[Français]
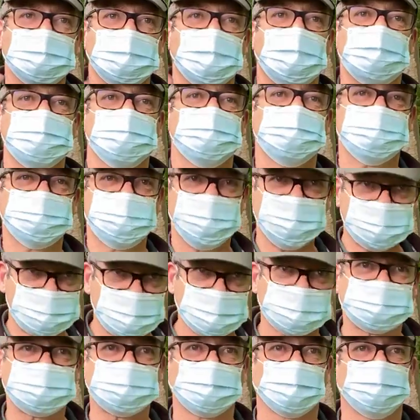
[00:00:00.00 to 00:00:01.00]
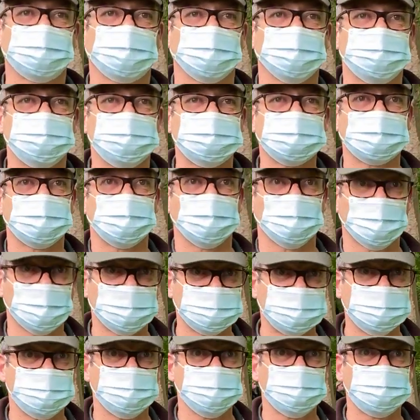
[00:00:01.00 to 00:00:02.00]
un logis pour s'y reproduire au
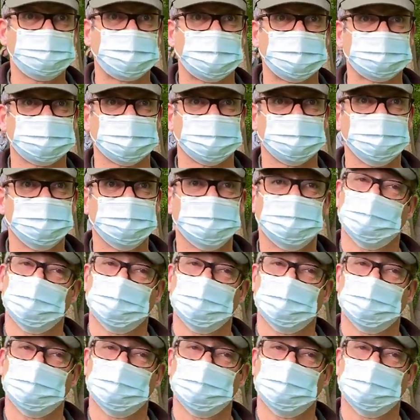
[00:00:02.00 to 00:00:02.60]
début du printemps.